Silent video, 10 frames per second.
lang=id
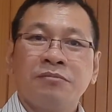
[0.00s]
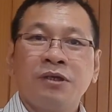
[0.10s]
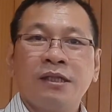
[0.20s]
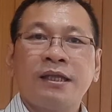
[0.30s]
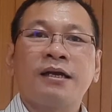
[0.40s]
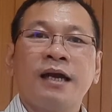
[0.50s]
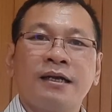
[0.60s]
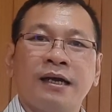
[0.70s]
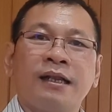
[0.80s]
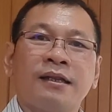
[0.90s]
Kita
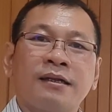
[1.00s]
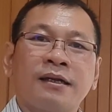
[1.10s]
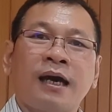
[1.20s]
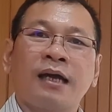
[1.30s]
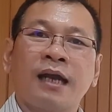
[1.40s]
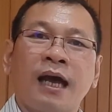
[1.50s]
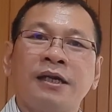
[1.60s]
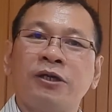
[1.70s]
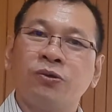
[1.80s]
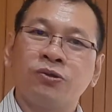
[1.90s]
gagal karena
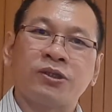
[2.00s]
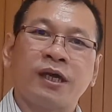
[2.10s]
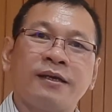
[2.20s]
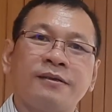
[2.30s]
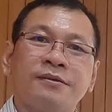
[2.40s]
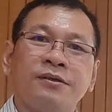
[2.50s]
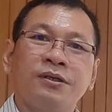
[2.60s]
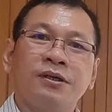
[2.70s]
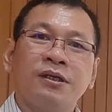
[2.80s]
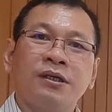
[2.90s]
ada dosa.
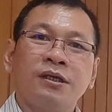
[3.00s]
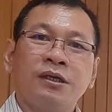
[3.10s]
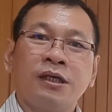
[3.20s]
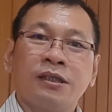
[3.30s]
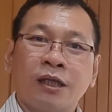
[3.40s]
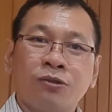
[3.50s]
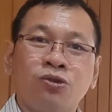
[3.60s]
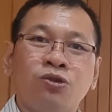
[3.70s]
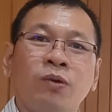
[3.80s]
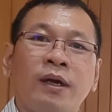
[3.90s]
Kita
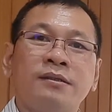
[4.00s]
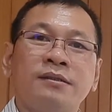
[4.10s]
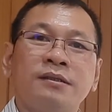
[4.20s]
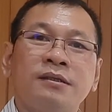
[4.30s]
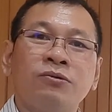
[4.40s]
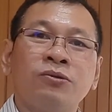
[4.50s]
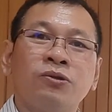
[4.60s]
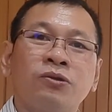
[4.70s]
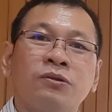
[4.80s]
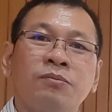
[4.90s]
tujuan
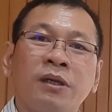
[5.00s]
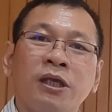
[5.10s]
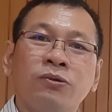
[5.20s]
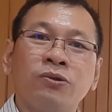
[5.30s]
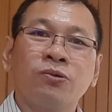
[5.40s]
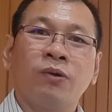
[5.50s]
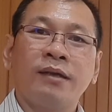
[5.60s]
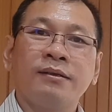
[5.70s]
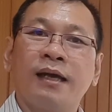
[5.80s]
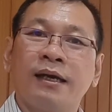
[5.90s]
untuk mengikut
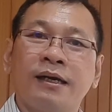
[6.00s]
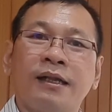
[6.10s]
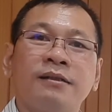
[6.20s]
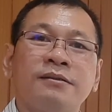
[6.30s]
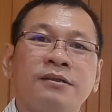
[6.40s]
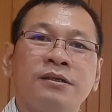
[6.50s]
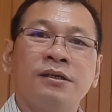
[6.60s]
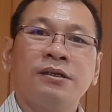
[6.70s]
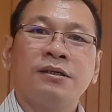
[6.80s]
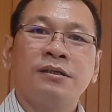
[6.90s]
Tuhan gagal
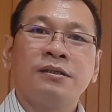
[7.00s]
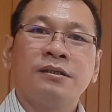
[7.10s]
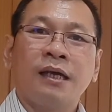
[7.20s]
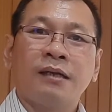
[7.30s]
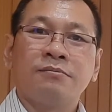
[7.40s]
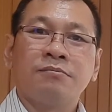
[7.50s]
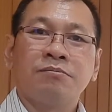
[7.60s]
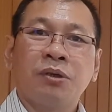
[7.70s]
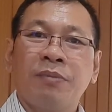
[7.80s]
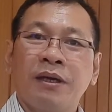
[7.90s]
dan
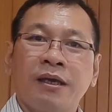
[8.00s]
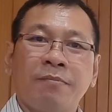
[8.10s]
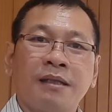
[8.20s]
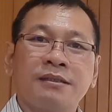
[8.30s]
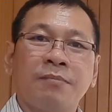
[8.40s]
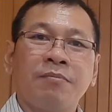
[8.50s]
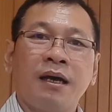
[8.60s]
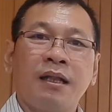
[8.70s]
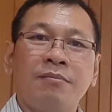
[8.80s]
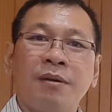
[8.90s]
berbagai macam
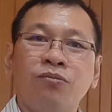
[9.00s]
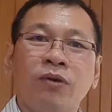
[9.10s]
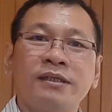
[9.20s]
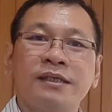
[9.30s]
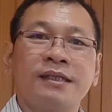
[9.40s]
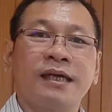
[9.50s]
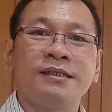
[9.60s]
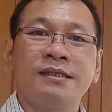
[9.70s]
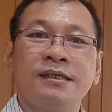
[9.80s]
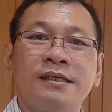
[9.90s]
hal membuat kita
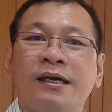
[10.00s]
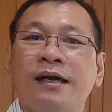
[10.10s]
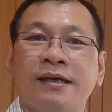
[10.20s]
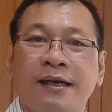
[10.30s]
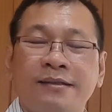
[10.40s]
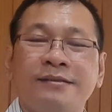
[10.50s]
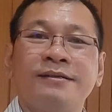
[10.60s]
diri gagal.